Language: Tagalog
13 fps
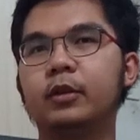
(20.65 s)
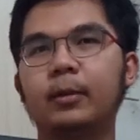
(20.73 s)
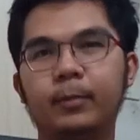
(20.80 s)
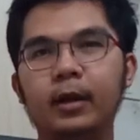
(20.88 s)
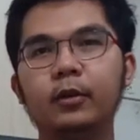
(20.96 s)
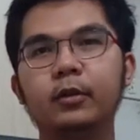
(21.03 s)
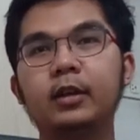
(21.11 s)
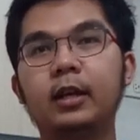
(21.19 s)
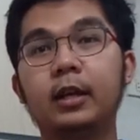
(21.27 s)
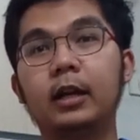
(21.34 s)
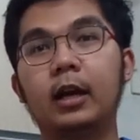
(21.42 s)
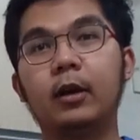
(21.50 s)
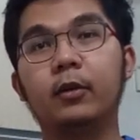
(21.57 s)
Napagod
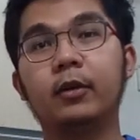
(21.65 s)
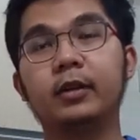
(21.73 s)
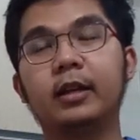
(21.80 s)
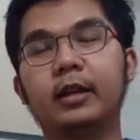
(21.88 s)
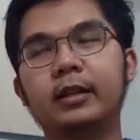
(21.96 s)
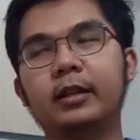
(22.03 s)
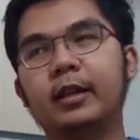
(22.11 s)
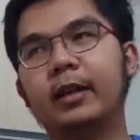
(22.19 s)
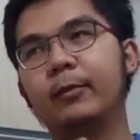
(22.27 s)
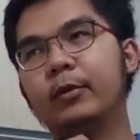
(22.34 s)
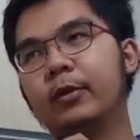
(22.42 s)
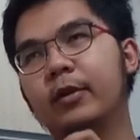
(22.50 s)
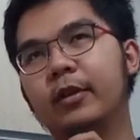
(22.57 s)
talaga ako at that time,
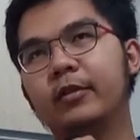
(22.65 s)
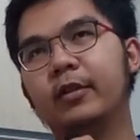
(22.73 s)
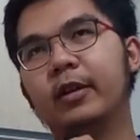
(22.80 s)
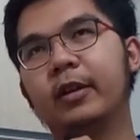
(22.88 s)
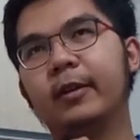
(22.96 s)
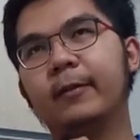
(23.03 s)
no? Kasi